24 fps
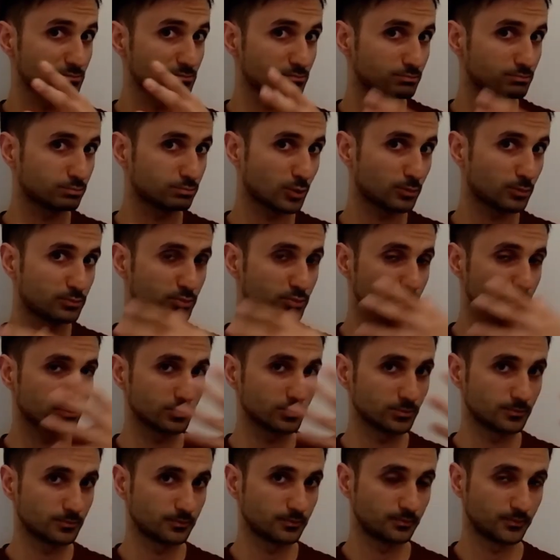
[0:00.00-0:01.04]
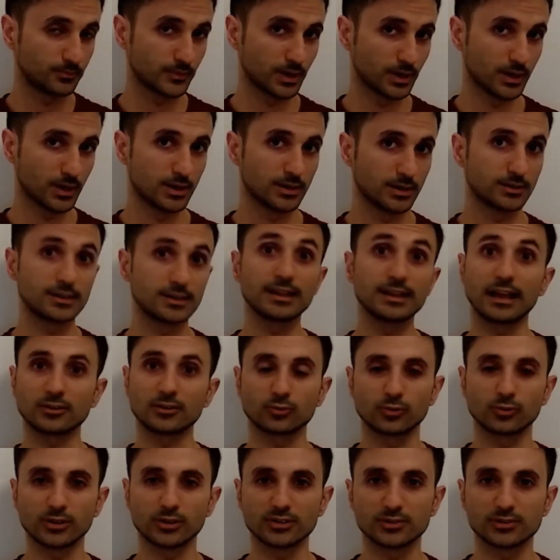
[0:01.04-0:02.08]
un po' più di largo
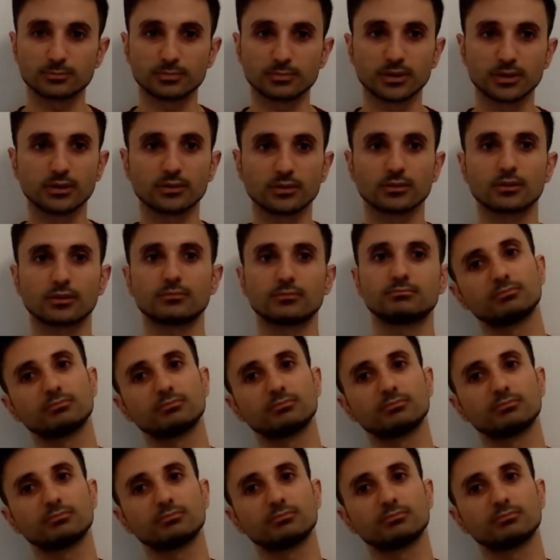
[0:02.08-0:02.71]
respiro.